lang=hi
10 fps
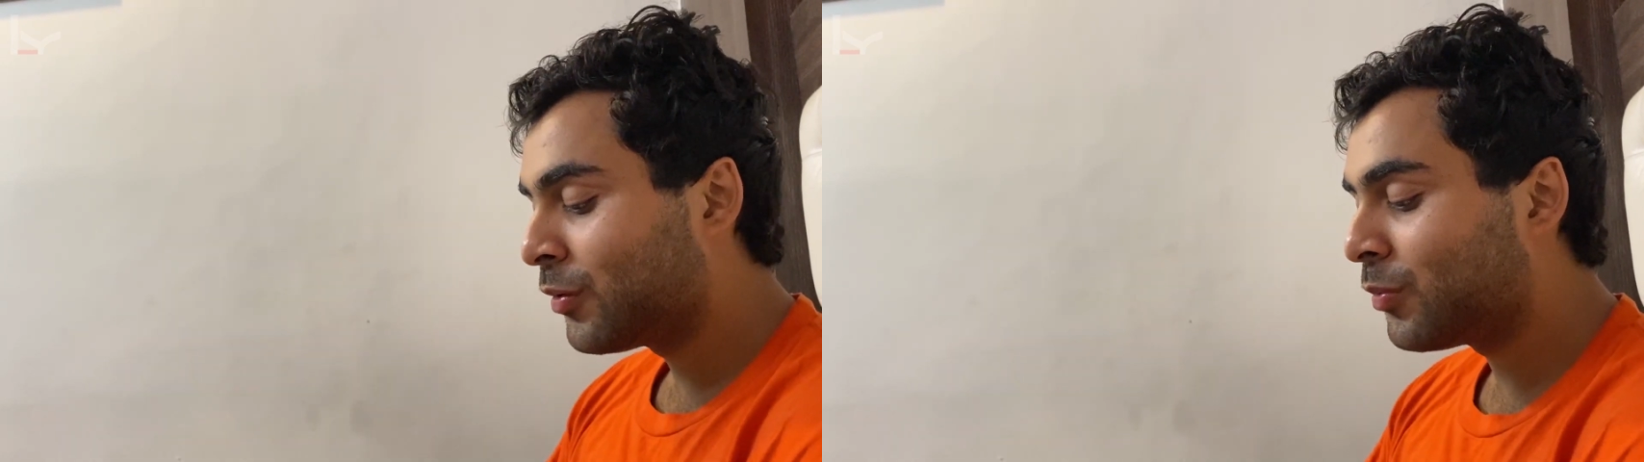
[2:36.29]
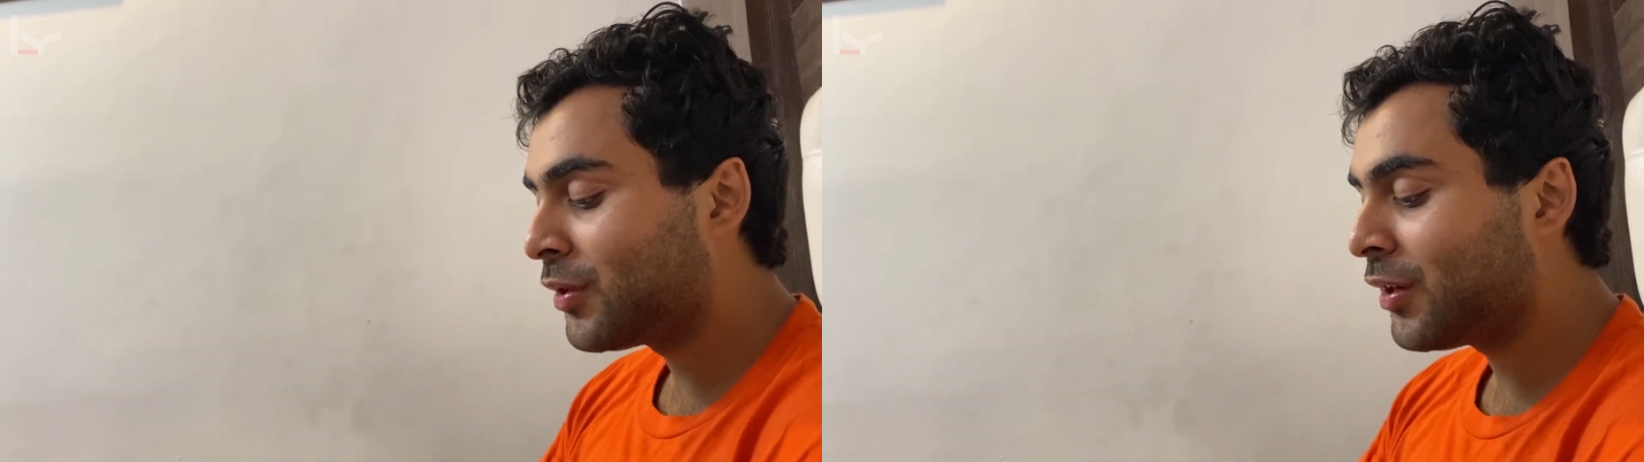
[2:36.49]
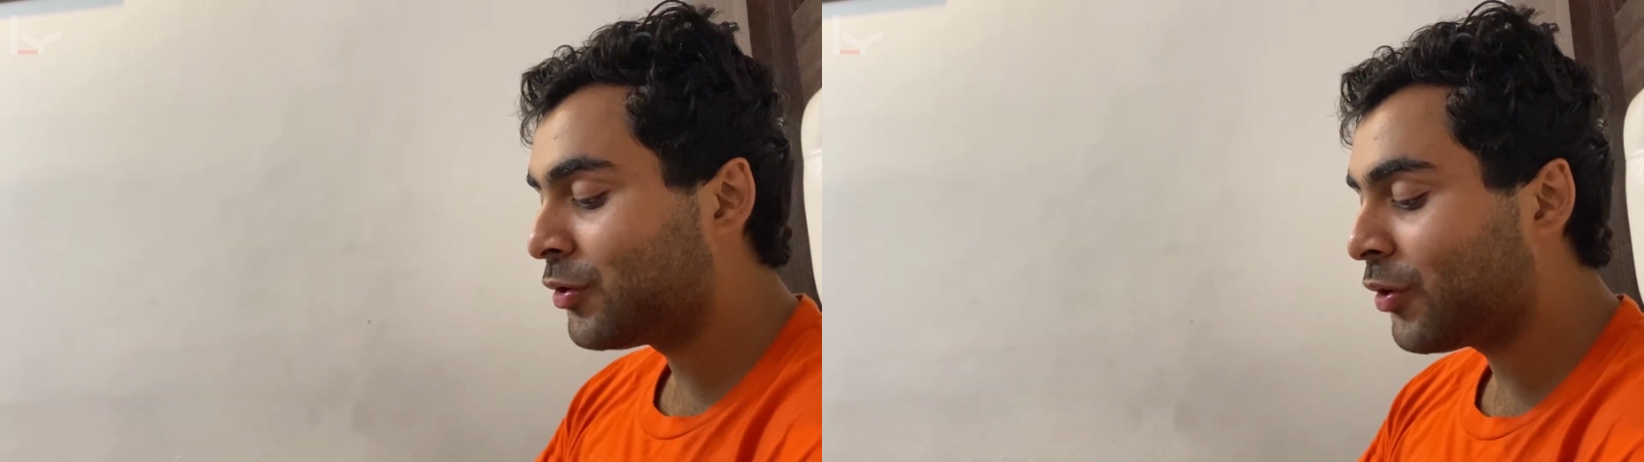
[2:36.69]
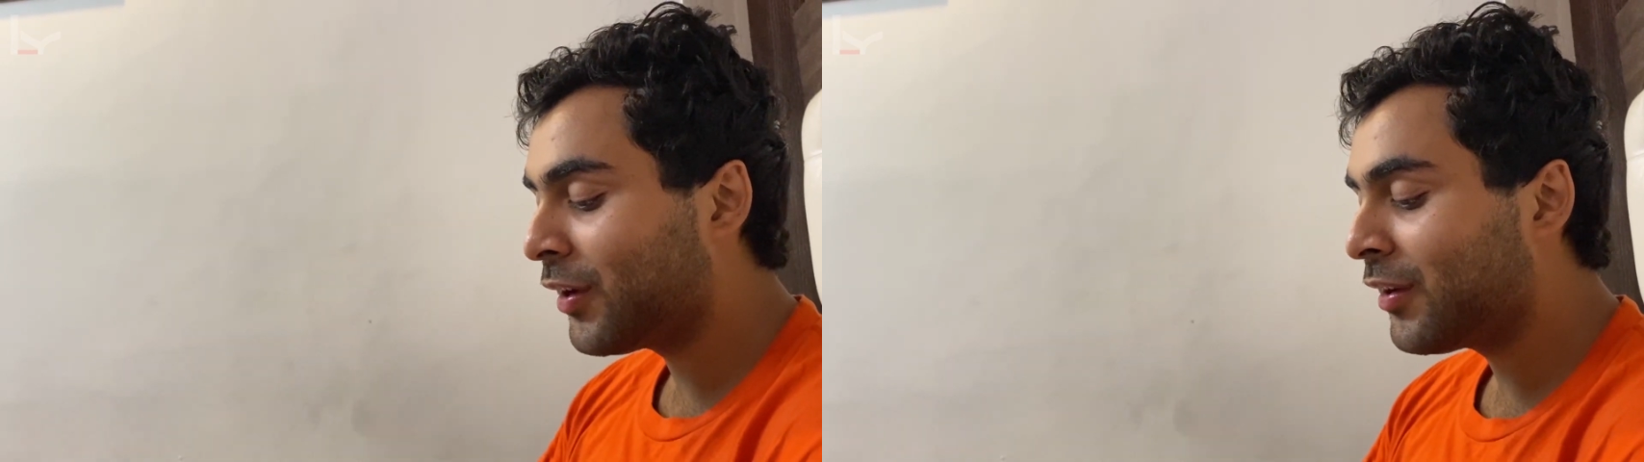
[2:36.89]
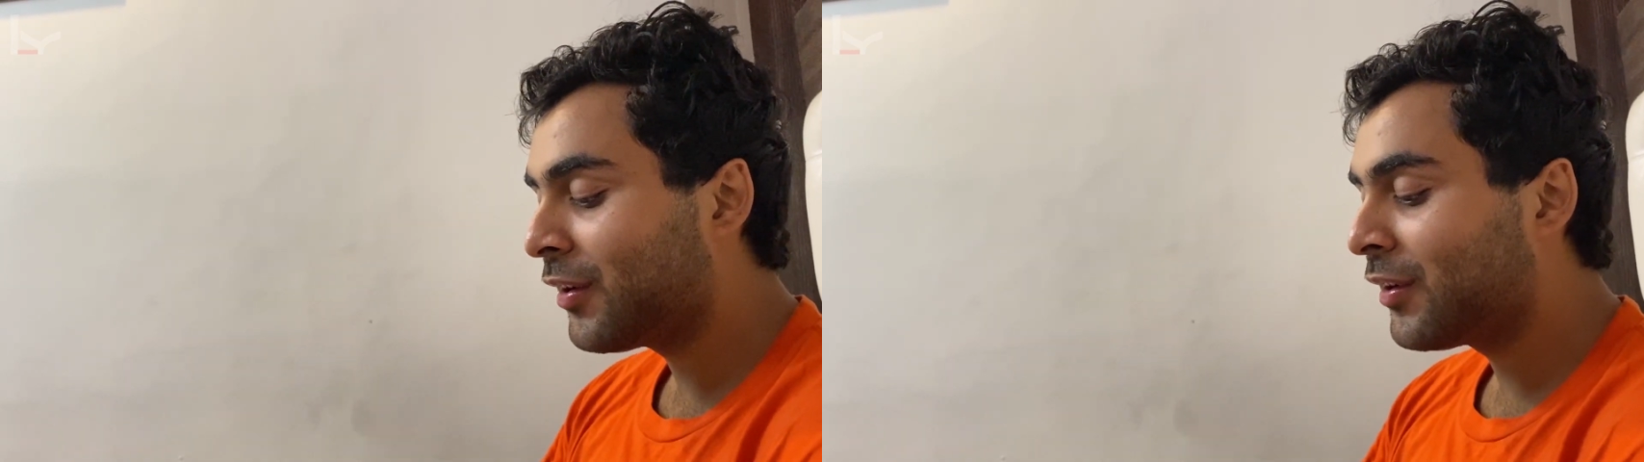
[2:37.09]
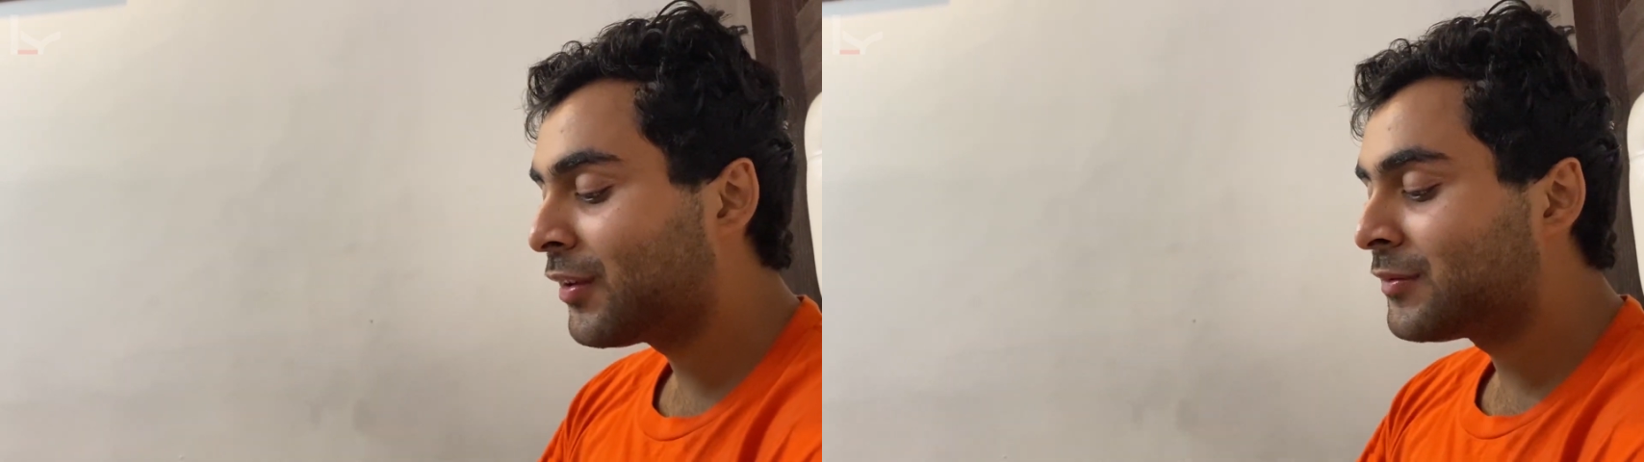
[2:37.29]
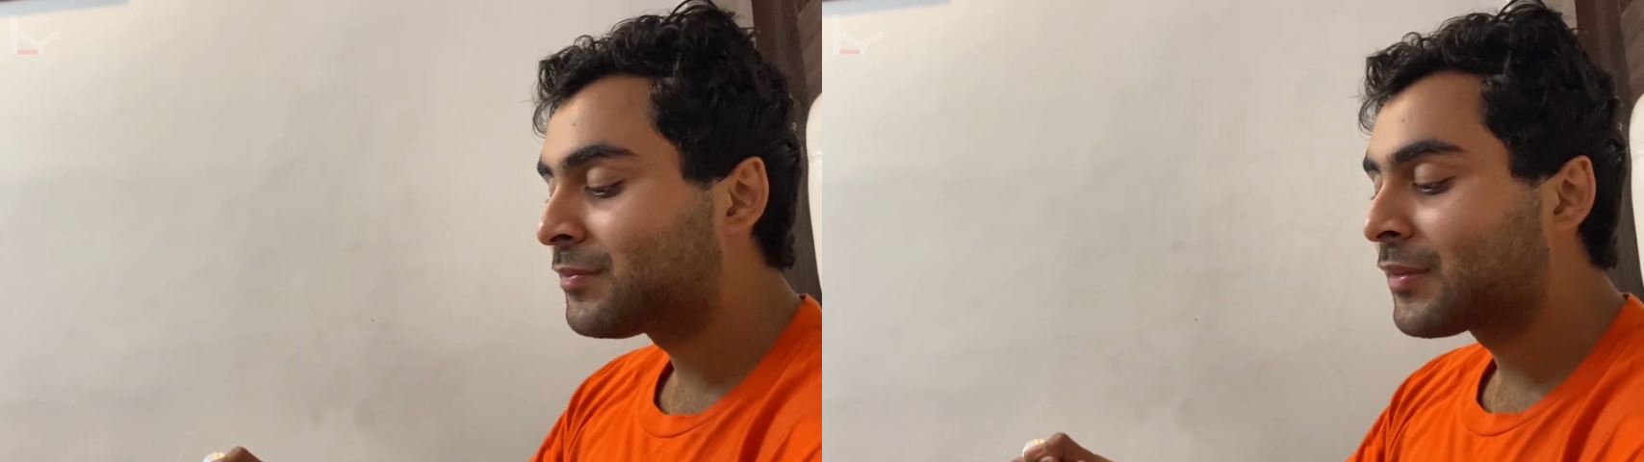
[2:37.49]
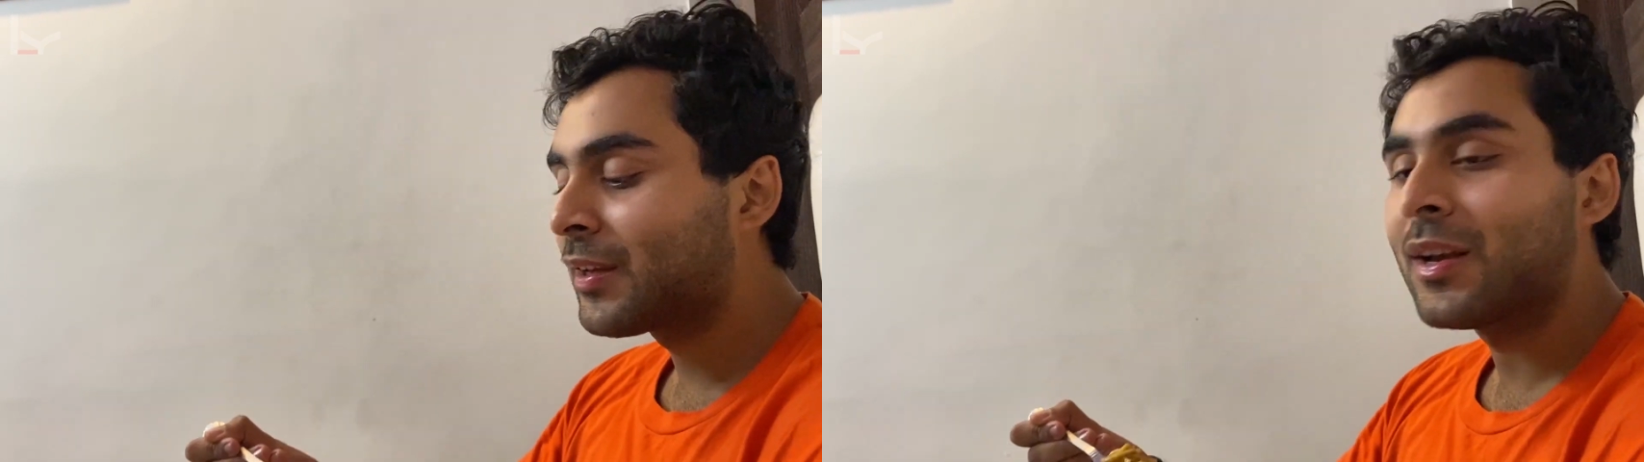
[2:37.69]
मुझे इन्जॉय
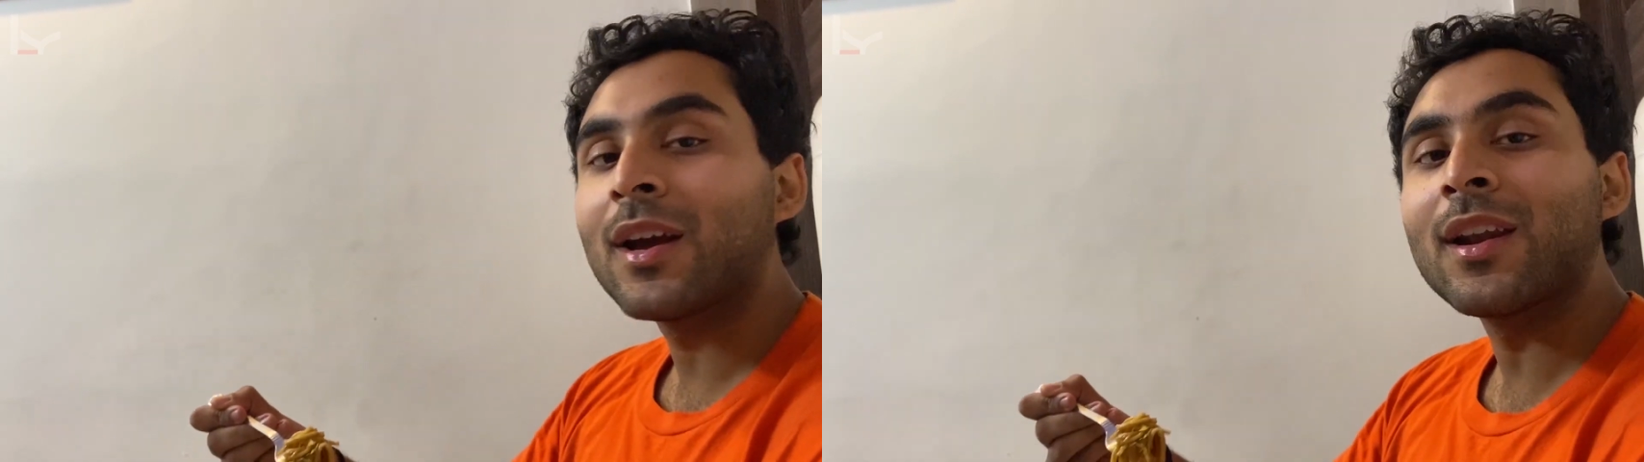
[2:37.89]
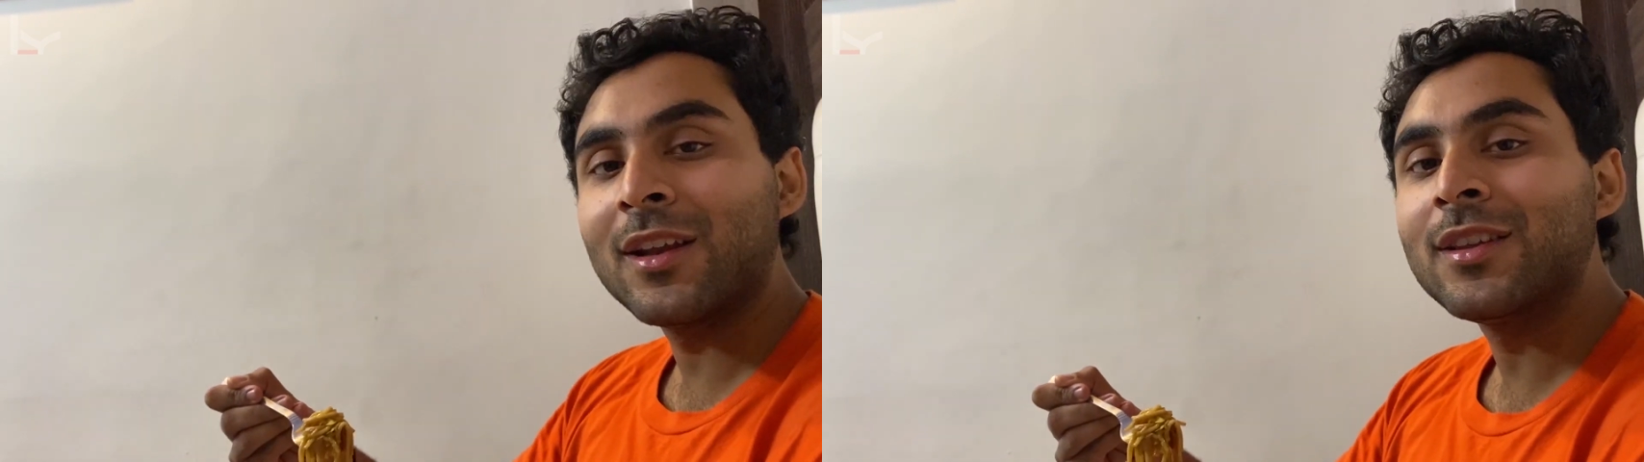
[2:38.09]
करने